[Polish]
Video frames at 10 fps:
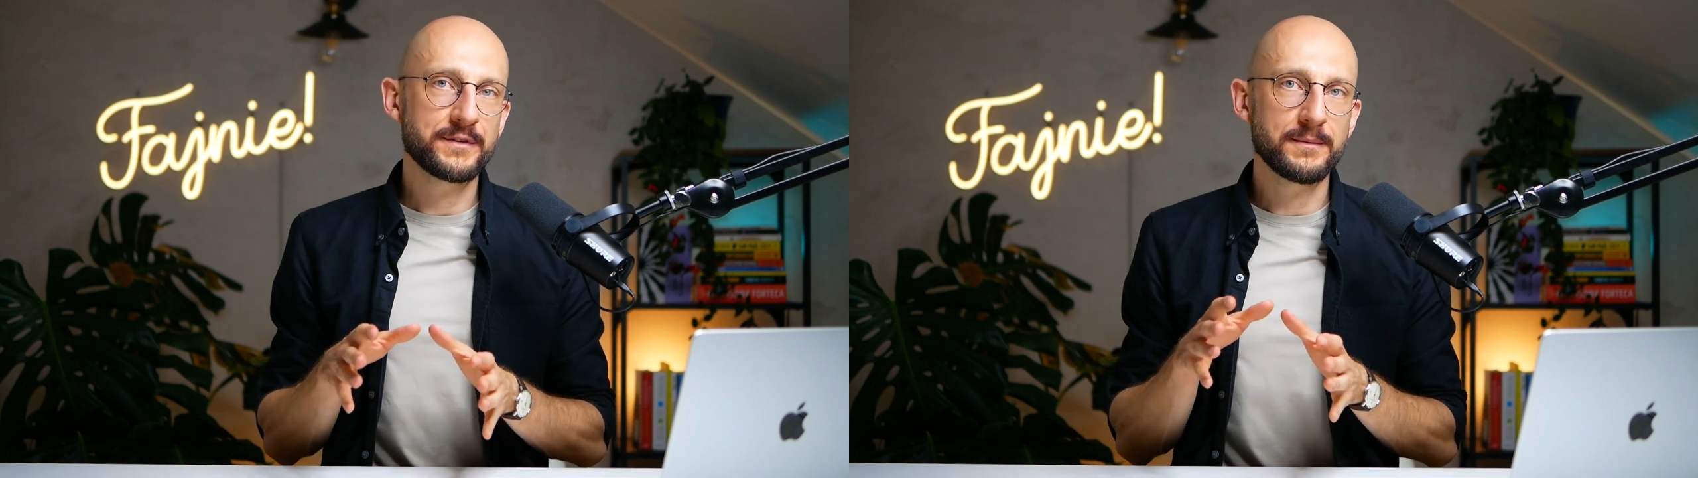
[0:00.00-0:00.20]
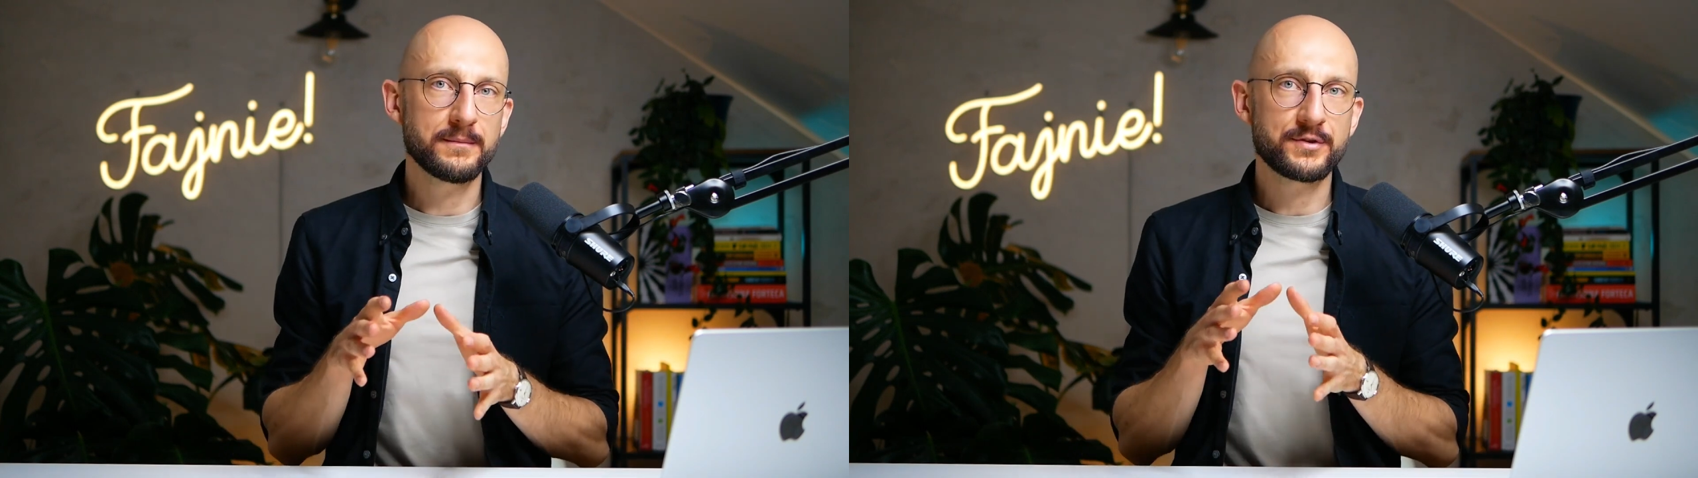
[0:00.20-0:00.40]
w
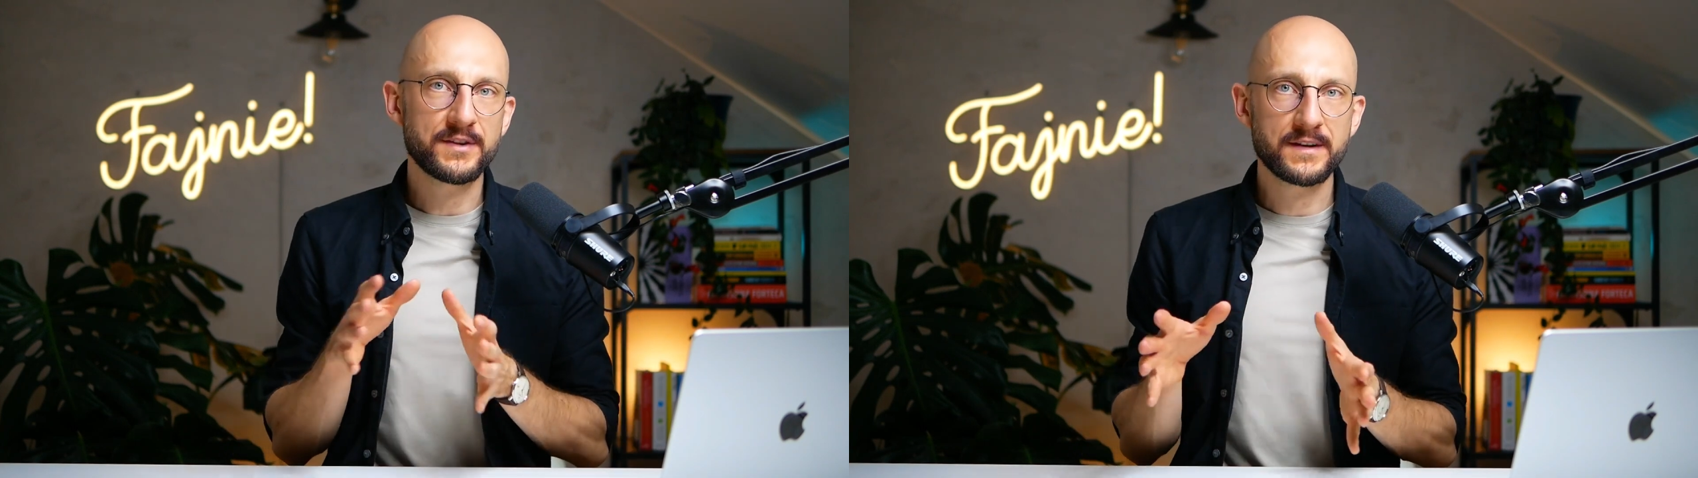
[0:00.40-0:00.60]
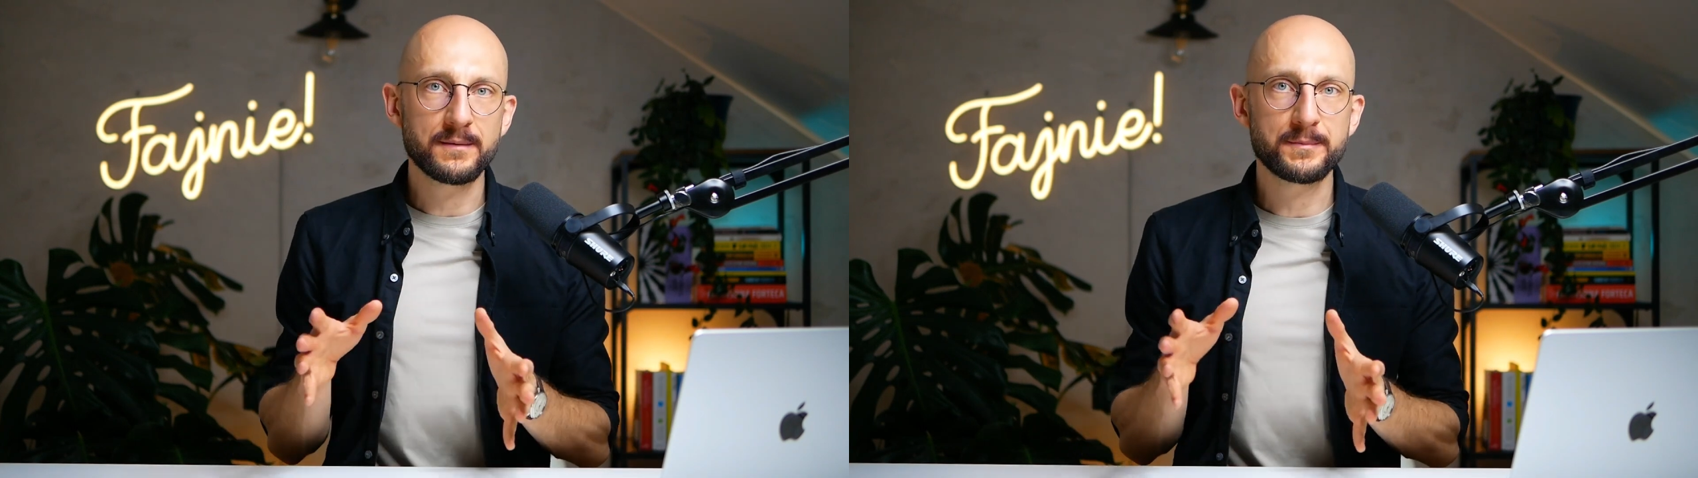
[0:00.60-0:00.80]
tym
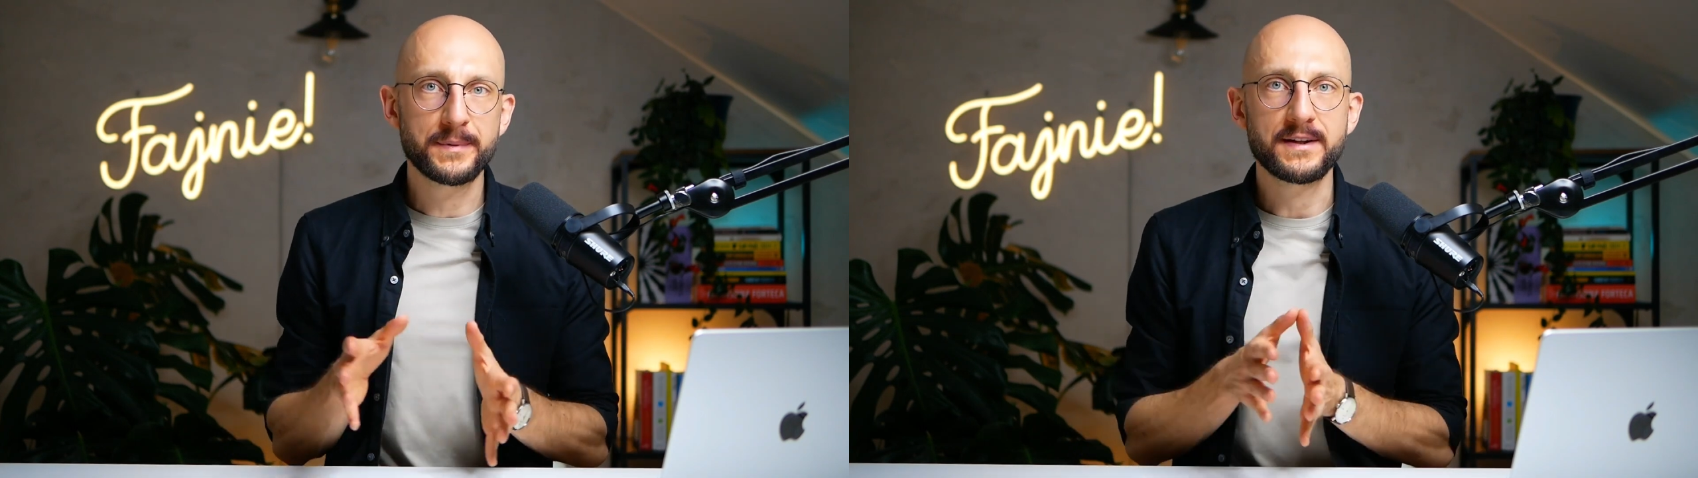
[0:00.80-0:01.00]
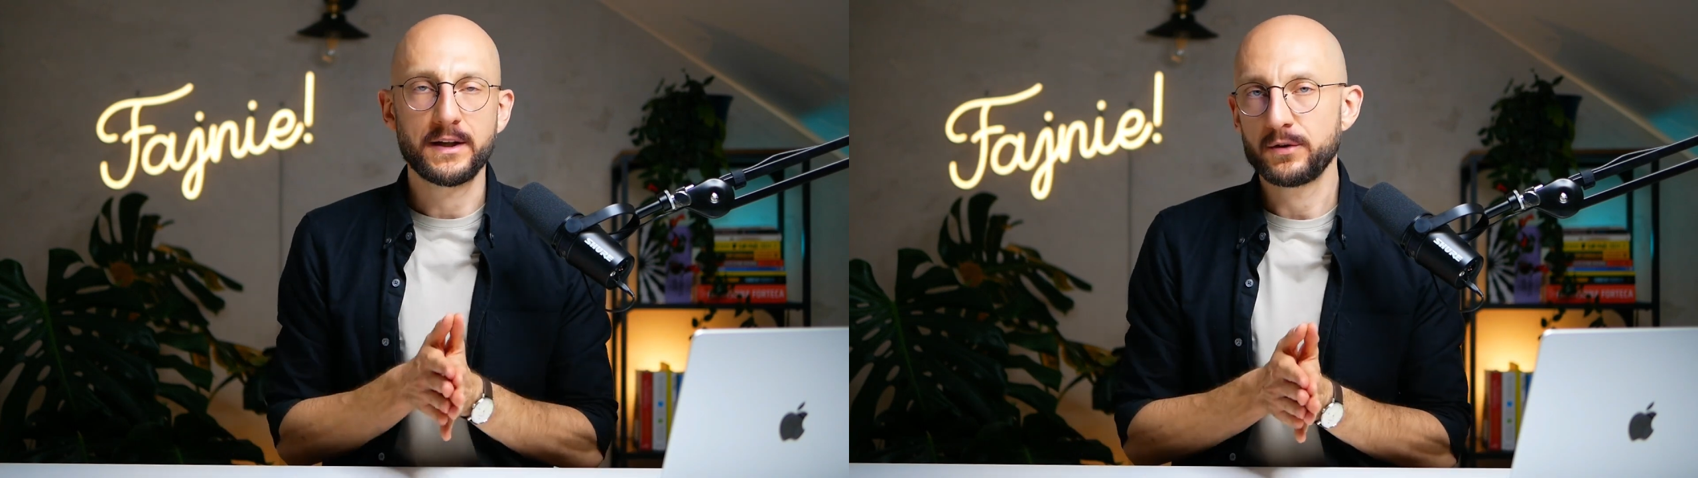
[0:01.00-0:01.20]
wszystkim
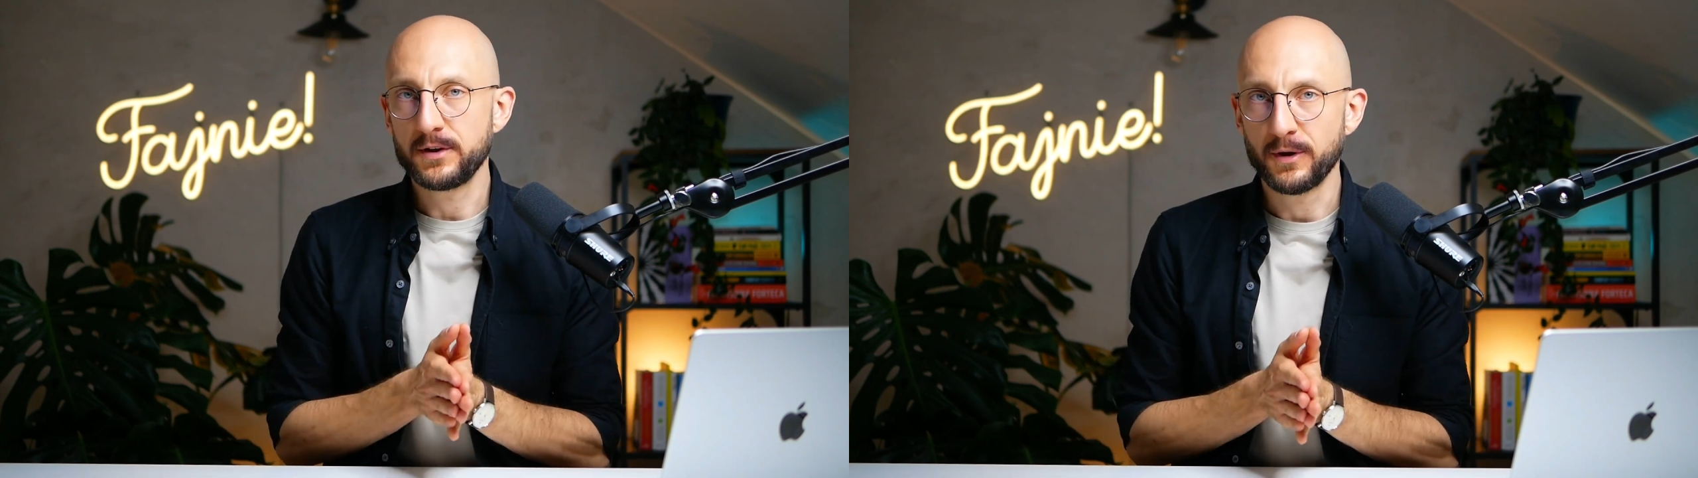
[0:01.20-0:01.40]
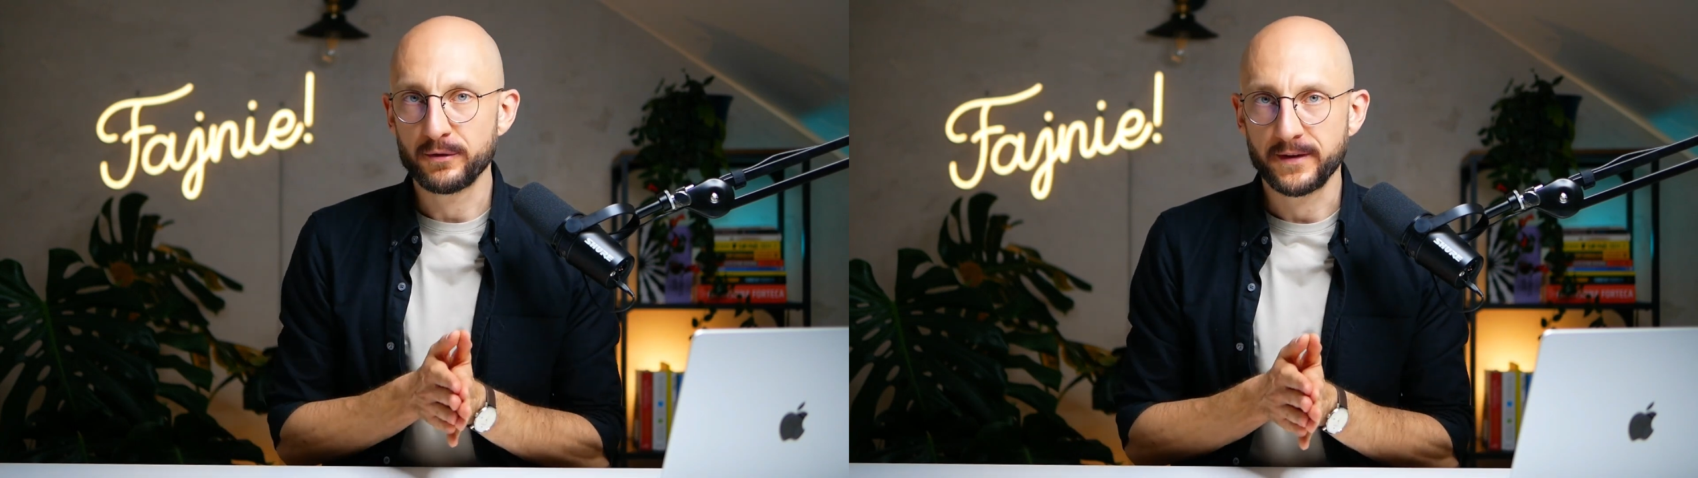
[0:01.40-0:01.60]
zbyt
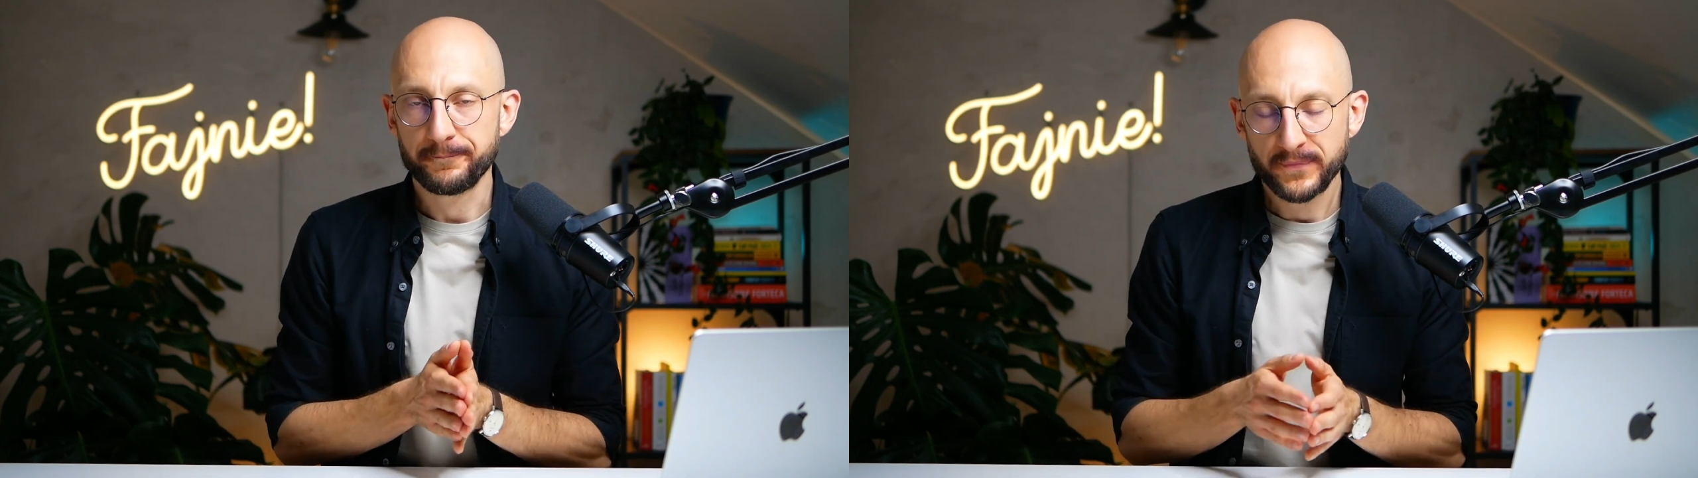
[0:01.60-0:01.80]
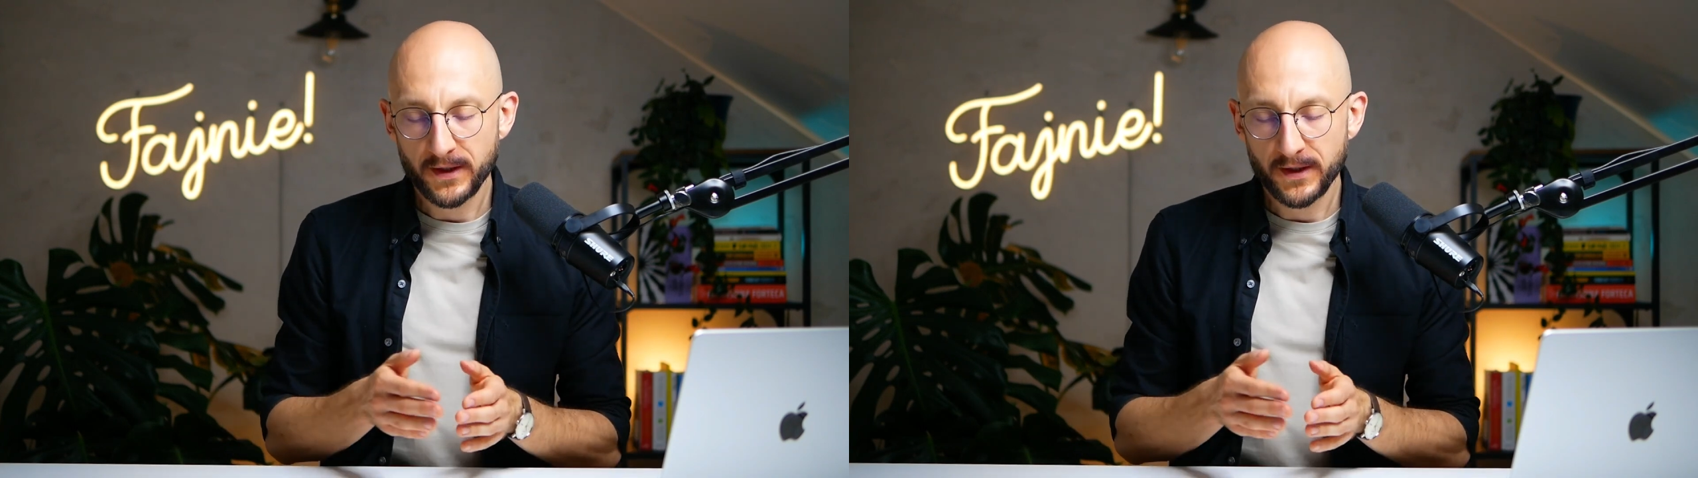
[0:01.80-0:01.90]
anonimowi.